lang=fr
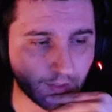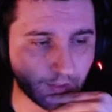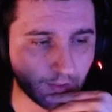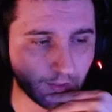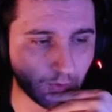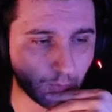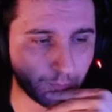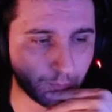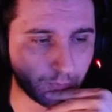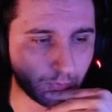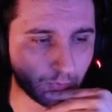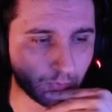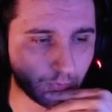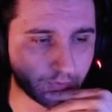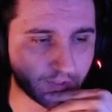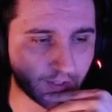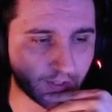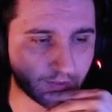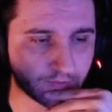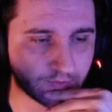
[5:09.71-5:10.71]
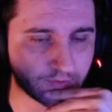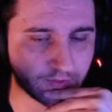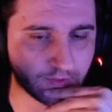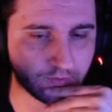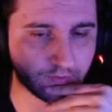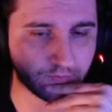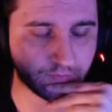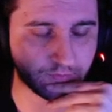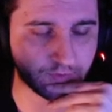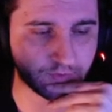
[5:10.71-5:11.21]
Euh, on peut le
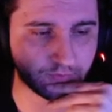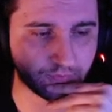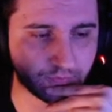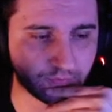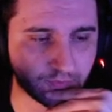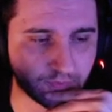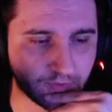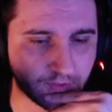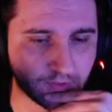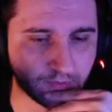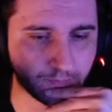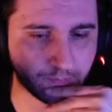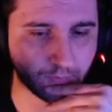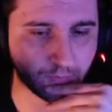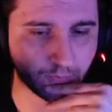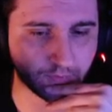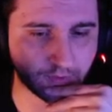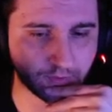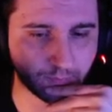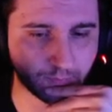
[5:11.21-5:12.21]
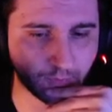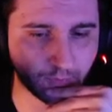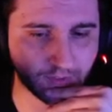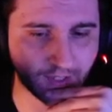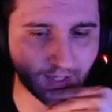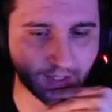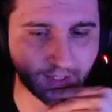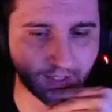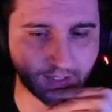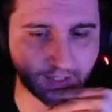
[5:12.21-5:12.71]
regarder vite fait, mais honnêtement,
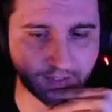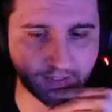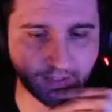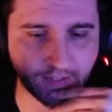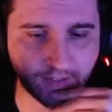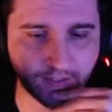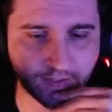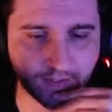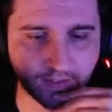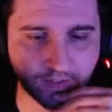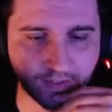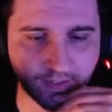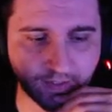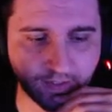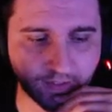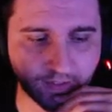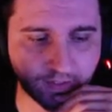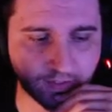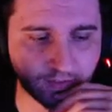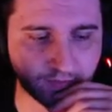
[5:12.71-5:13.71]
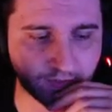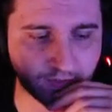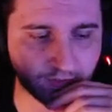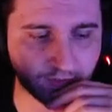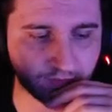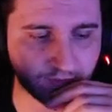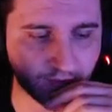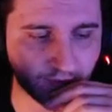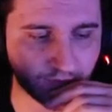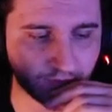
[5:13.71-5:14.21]
il n'y a rien, rien, rien
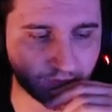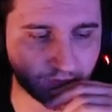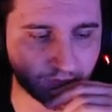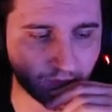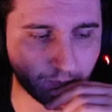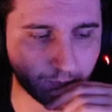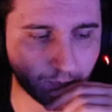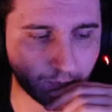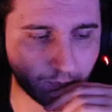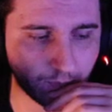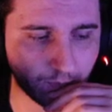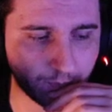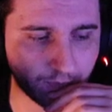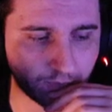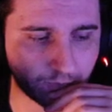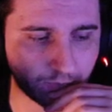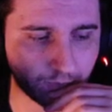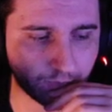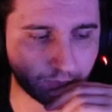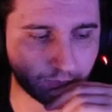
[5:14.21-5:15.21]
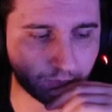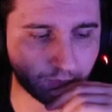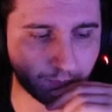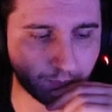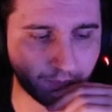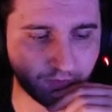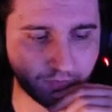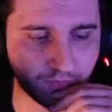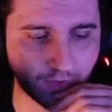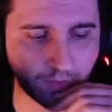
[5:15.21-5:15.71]
d'intéressant. Pourquoi Parce que ce
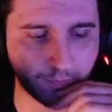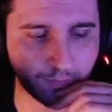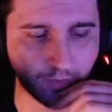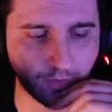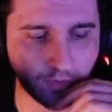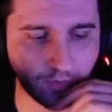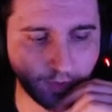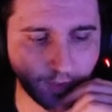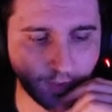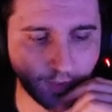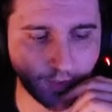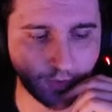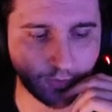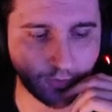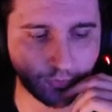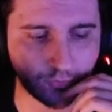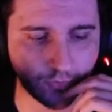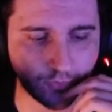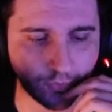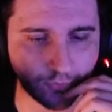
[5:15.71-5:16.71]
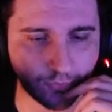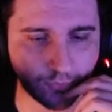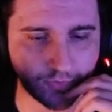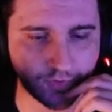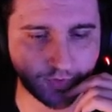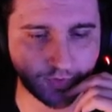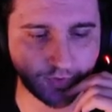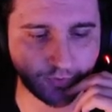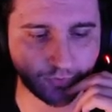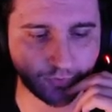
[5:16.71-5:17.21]
n'est pas vraiment une sorte de
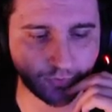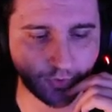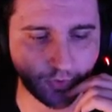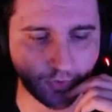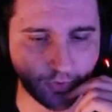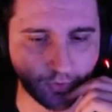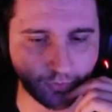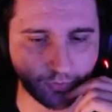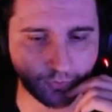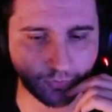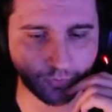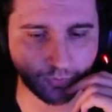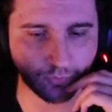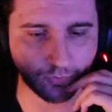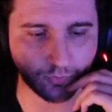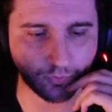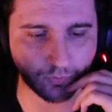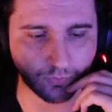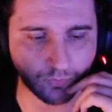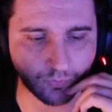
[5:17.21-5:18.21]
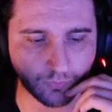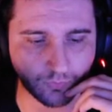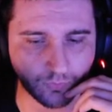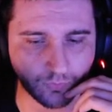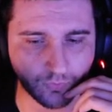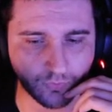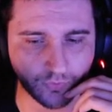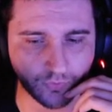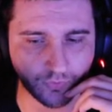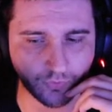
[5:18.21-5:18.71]
teaser de,
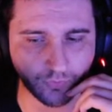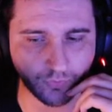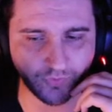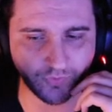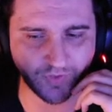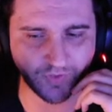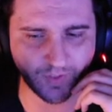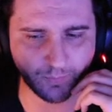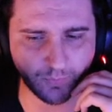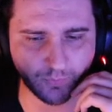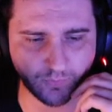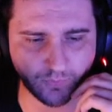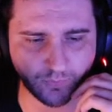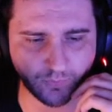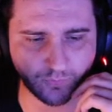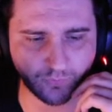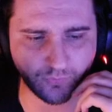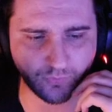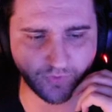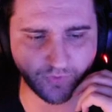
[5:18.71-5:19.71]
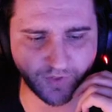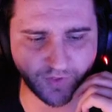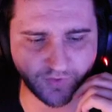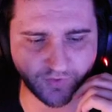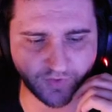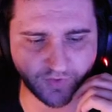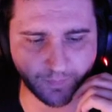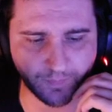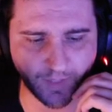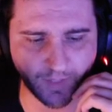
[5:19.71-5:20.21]
jeu, c'est un peu juste
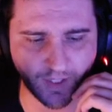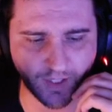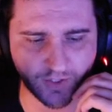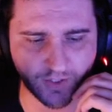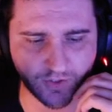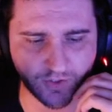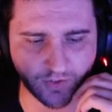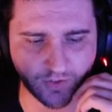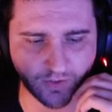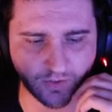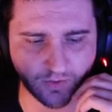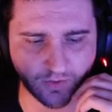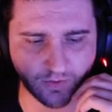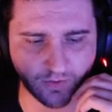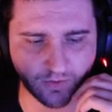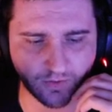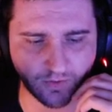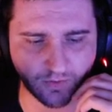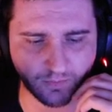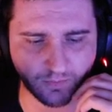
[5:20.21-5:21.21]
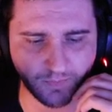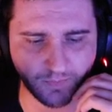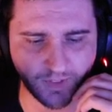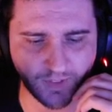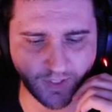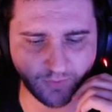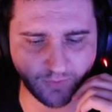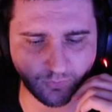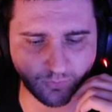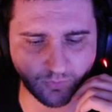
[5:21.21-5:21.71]
des images euh,
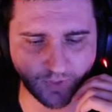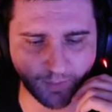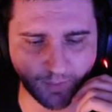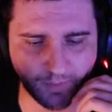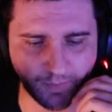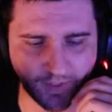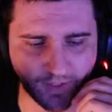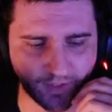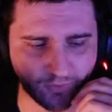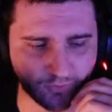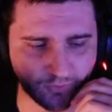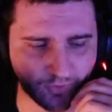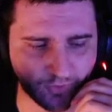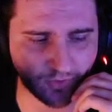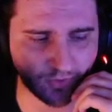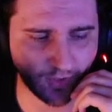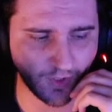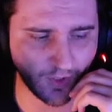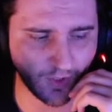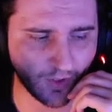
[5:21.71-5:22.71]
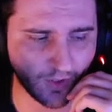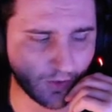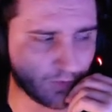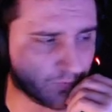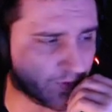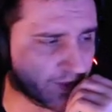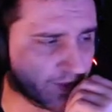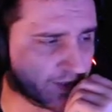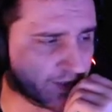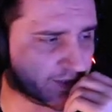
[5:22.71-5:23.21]
mis les unes après autres.
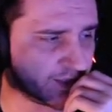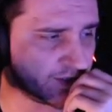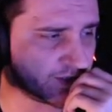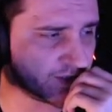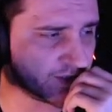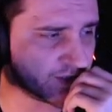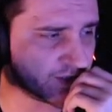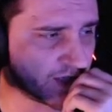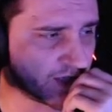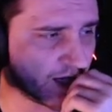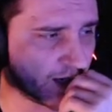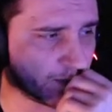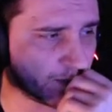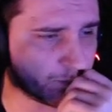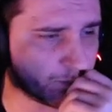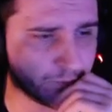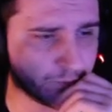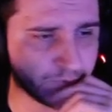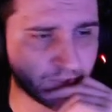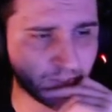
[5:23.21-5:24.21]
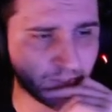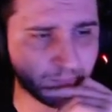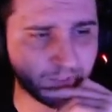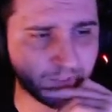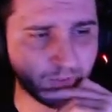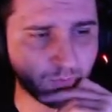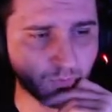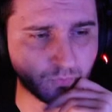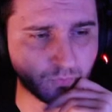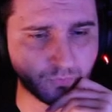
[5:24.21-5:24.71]
Vous voyez qu'il y a déjà plus d'un
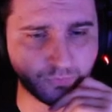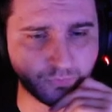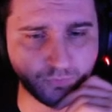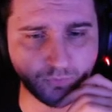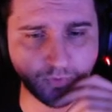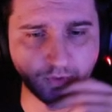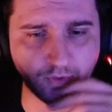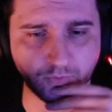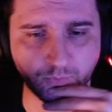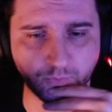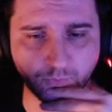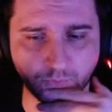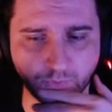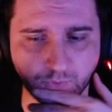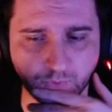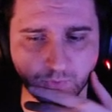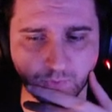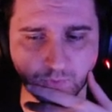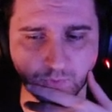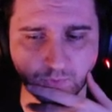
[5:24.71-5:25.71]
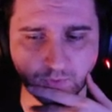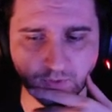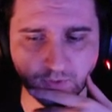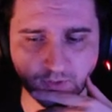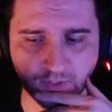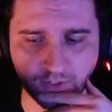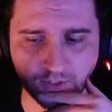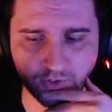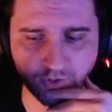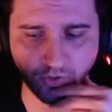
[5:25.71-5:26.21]
million de vues, hein, donc
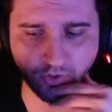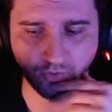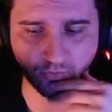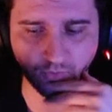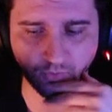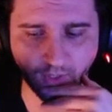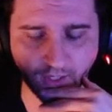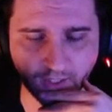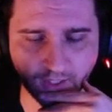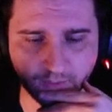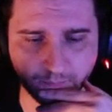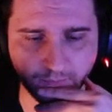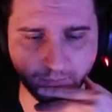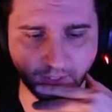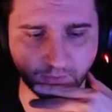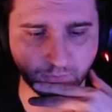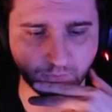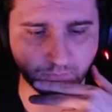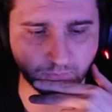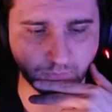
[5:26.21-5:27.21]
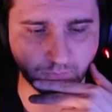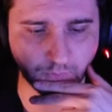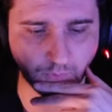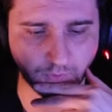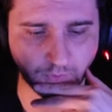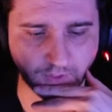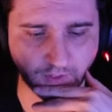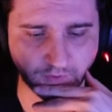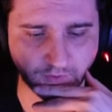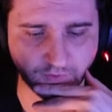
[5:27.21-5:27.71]
les, gens n'arrêtent pas de, de,
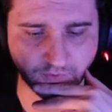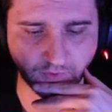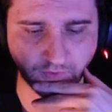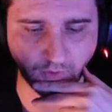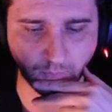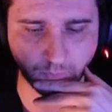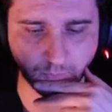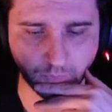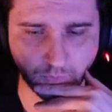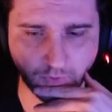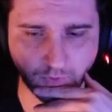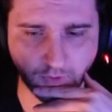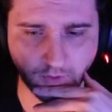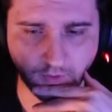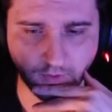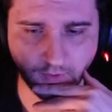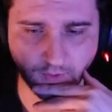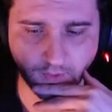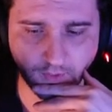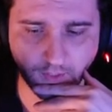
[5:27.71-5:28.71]
regarder ça en boucle.